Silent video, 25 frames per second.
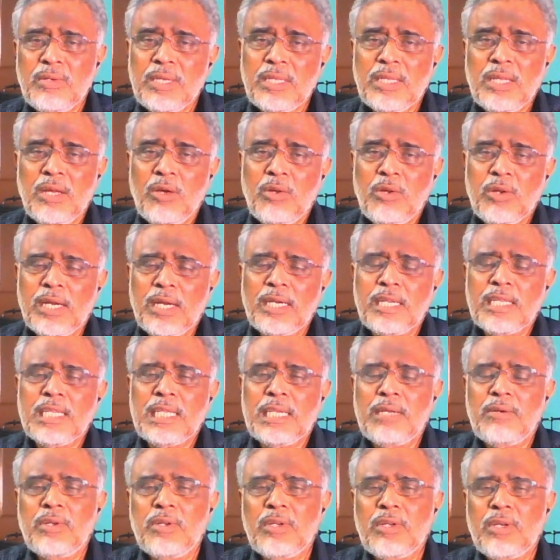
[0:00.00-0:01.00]
ஏதாவது ஒரு
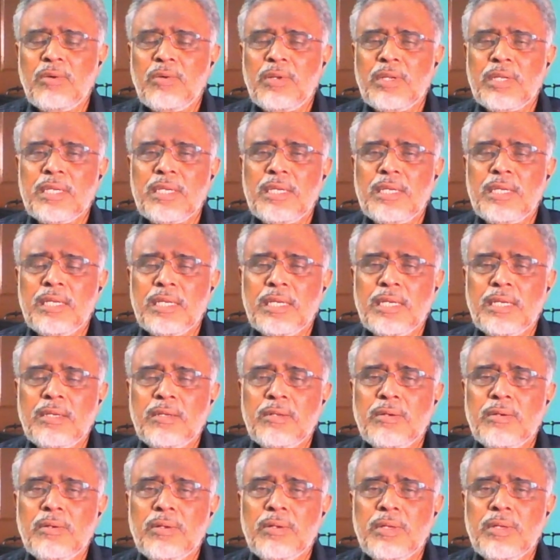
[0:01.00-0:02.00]
கட்டத்தில் வரும் அவருக்கு
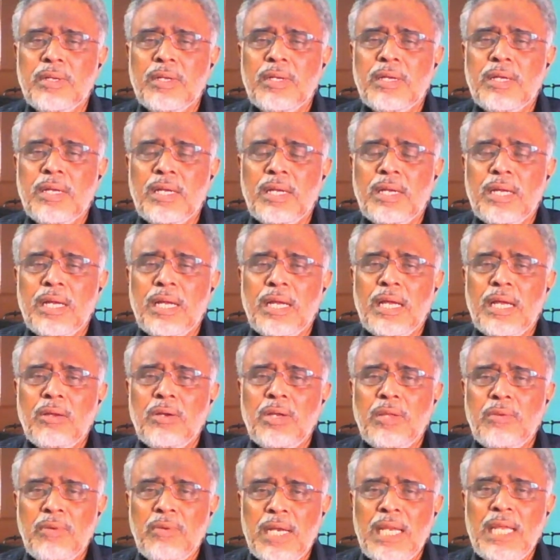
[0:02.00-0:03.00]
இருக்கட்டும்
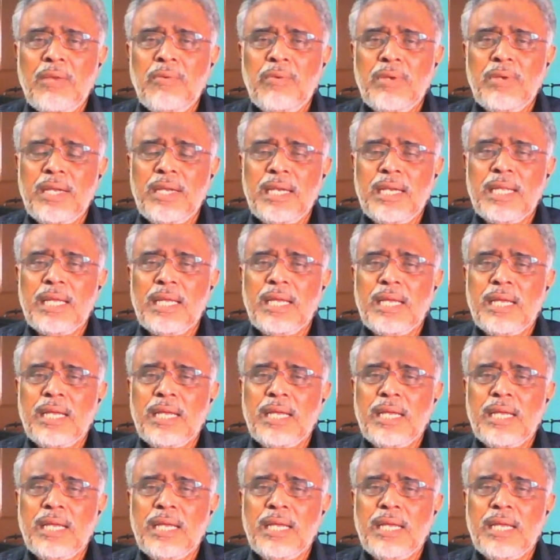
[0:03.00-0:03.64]
இதோடைய விளைவு என்ன